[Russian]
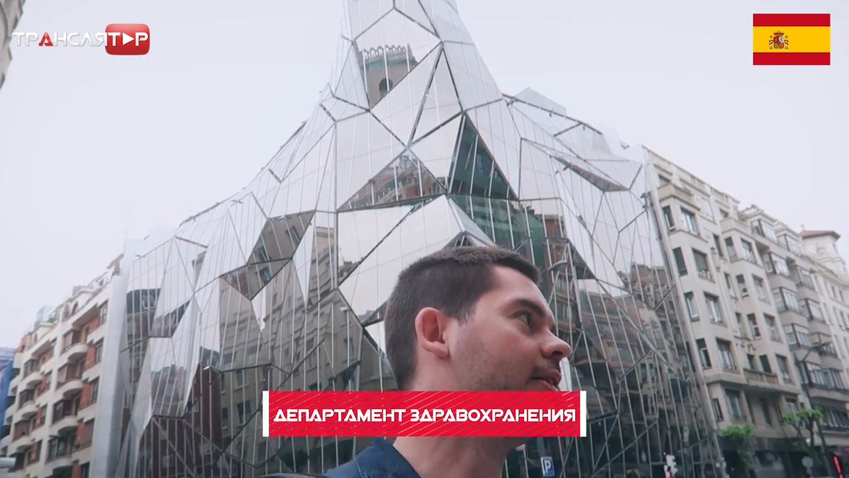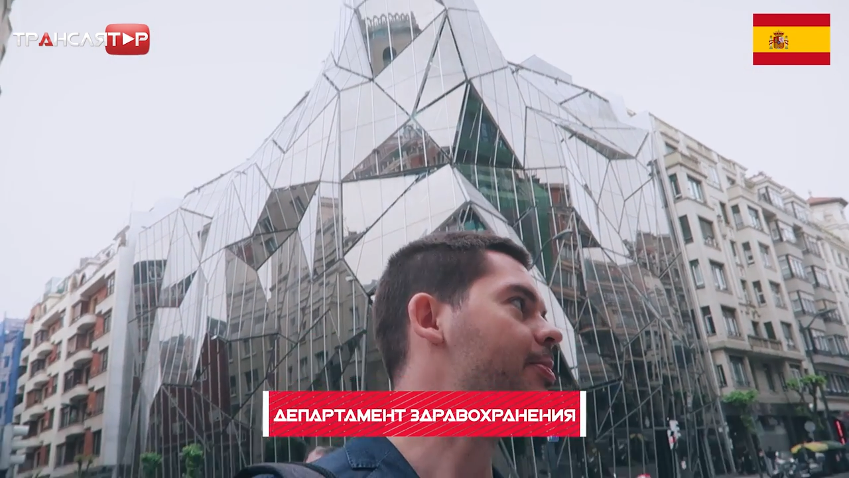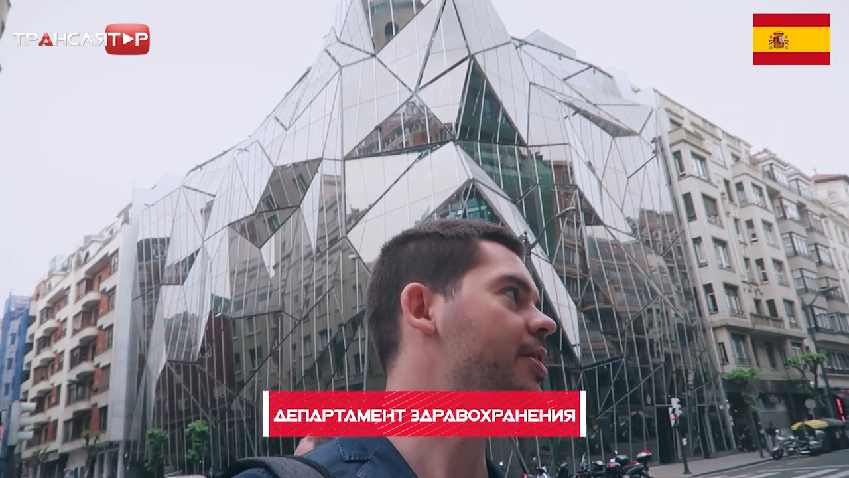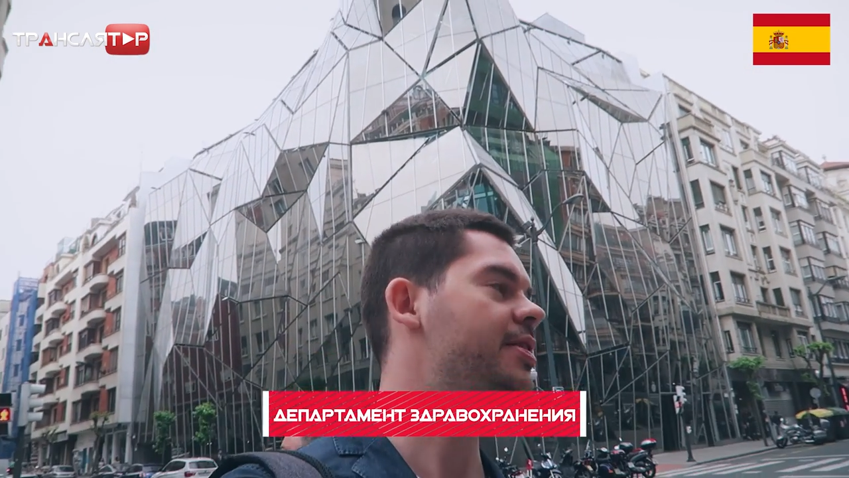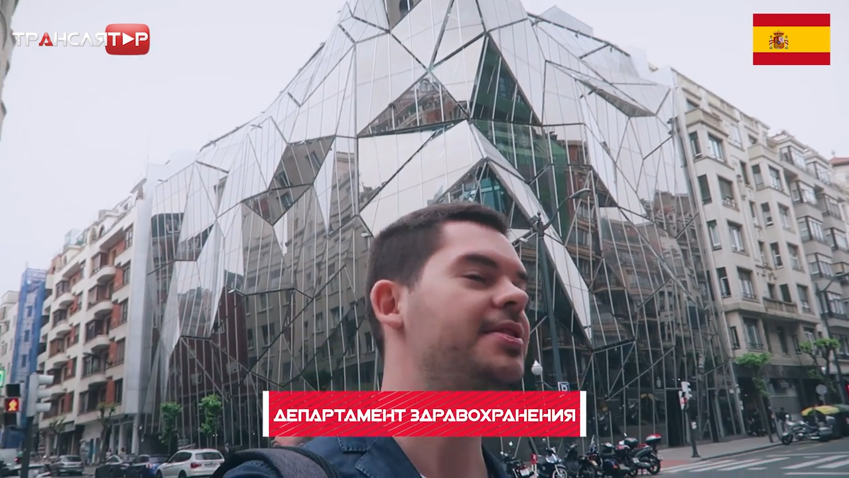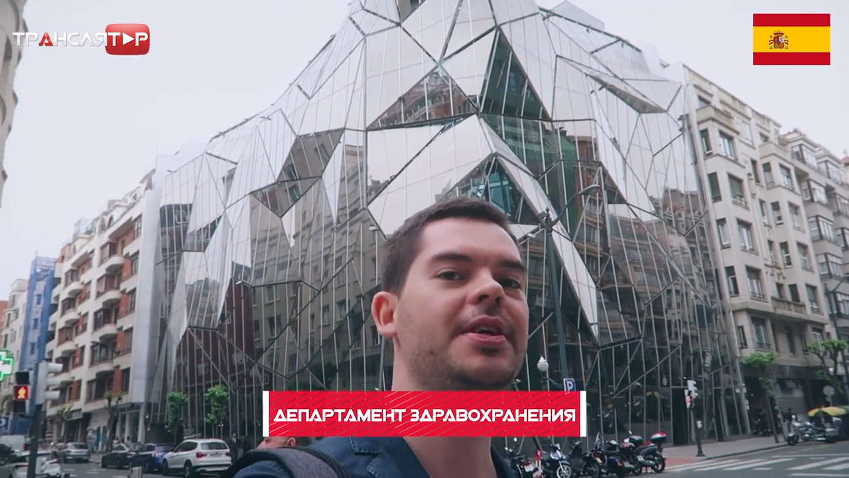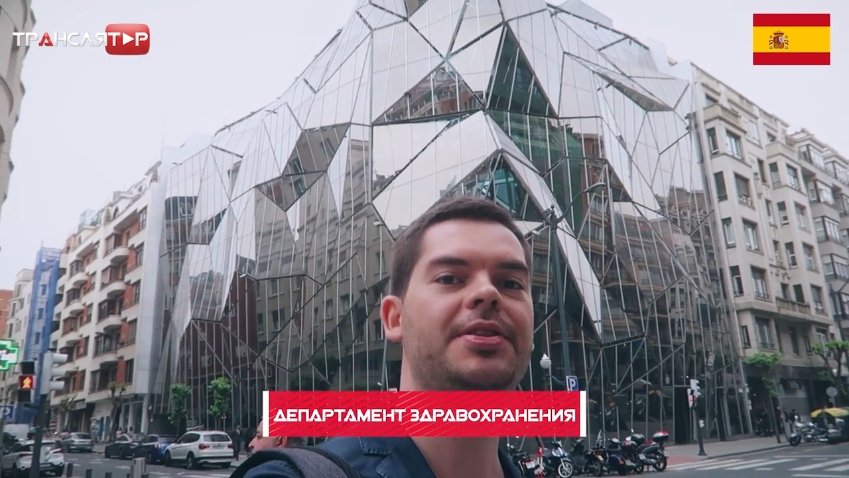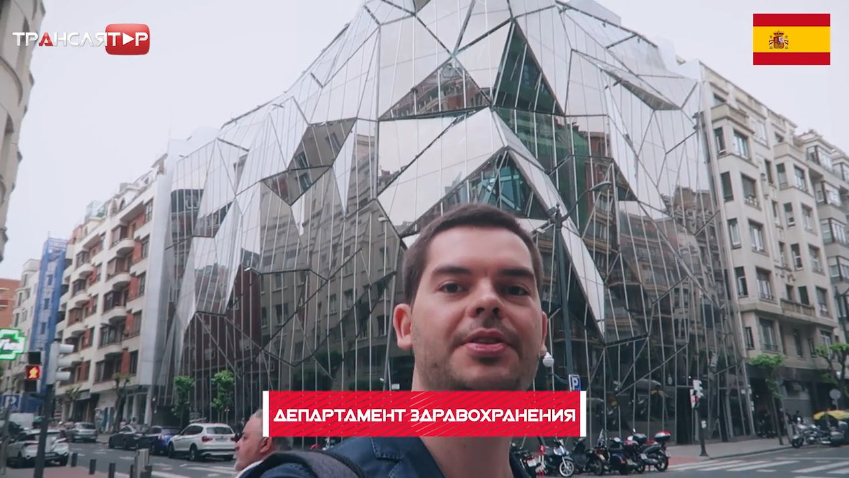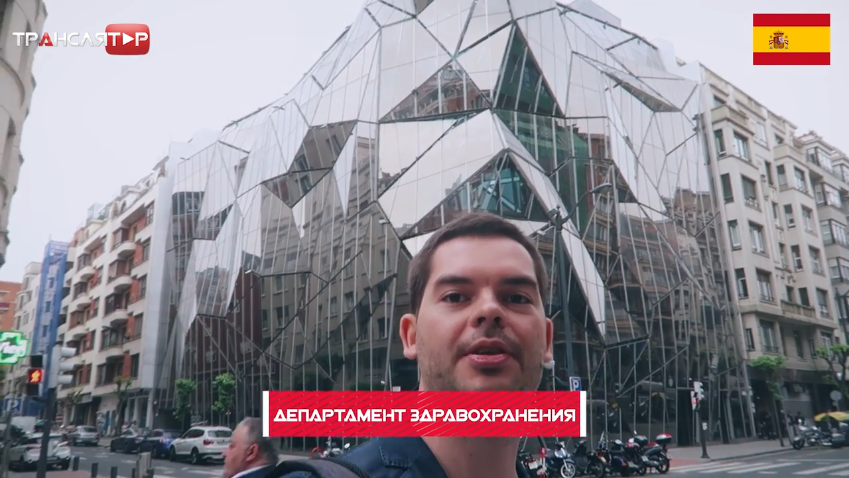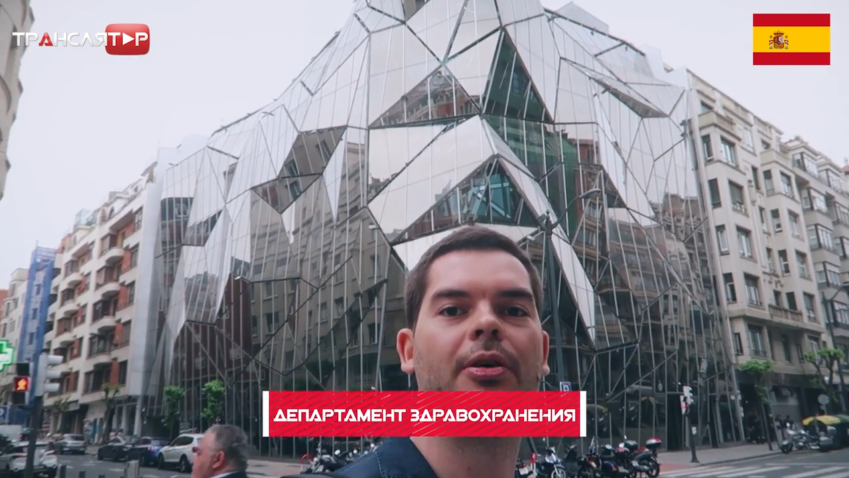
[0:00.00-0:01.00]
Вообще
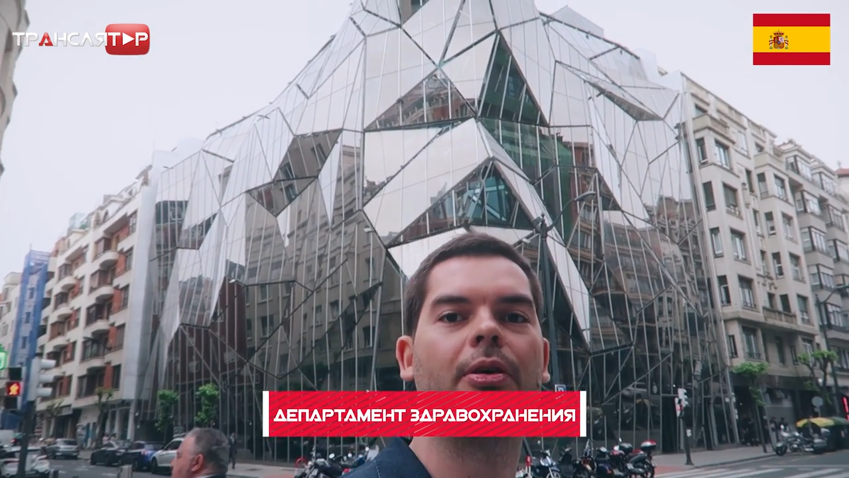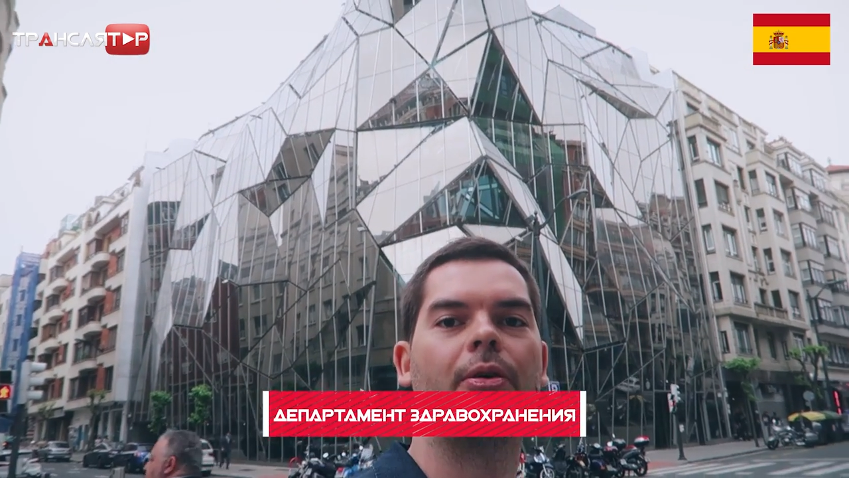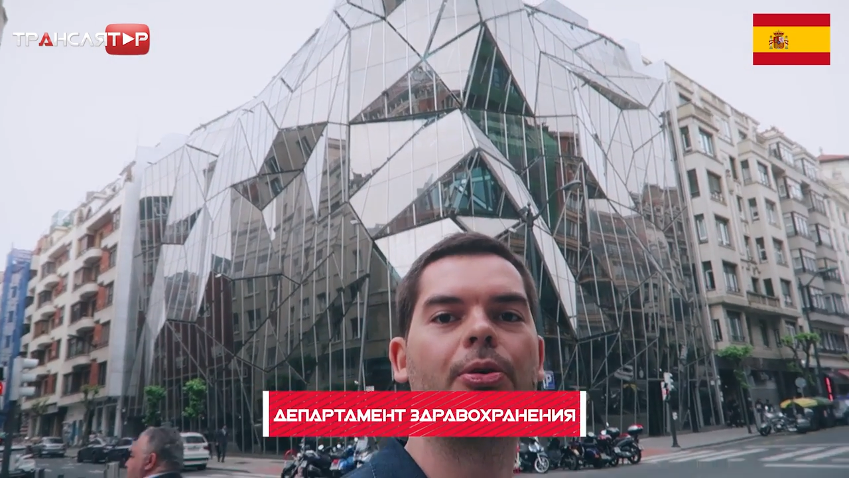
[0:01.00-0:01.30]
здесь э,